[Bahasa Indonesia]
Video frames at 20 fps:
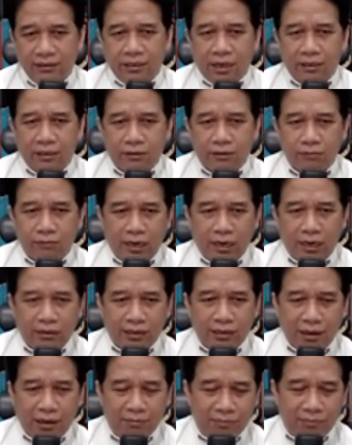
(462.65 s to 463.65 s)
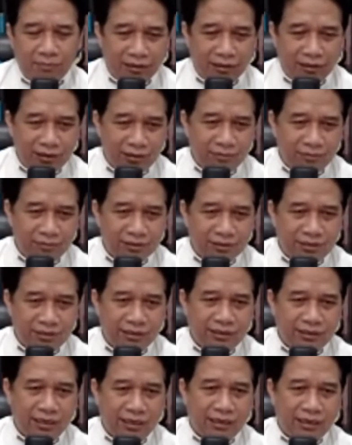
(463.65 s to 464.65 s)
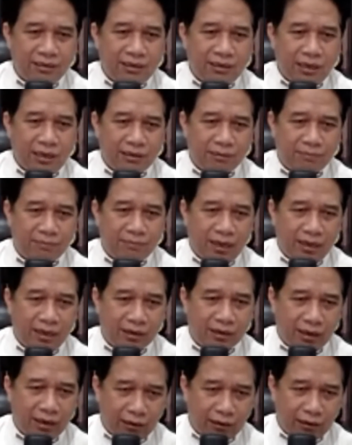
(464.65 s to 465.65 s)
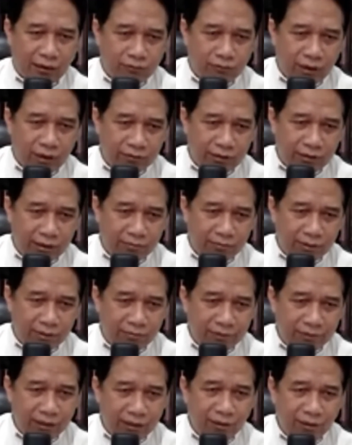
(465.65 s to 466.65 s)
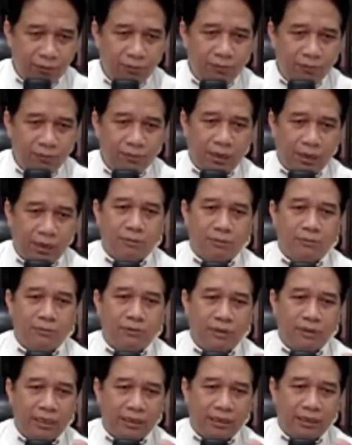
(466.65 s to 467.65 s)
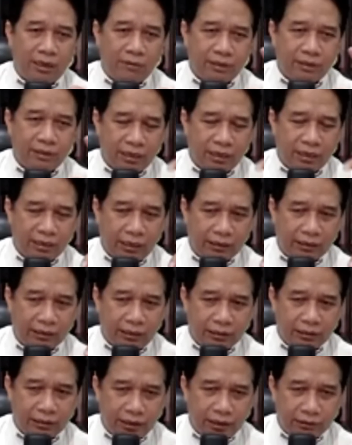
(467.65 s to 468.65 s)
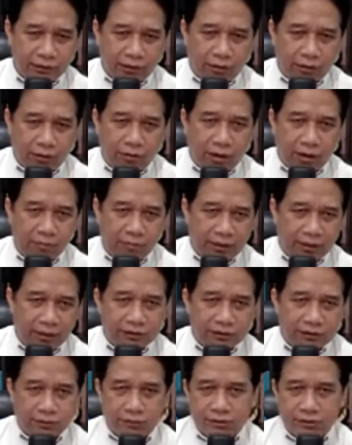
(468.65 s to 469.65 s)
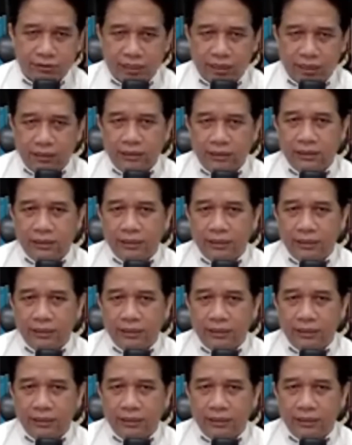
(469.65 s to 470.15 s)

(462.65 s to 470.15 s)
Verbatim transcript: aturan kampanye misalnya, ada pelanggaran undang-undang pemilu, atau mungkin kalau kita kaitkan dengan KUHP dan seterusnya,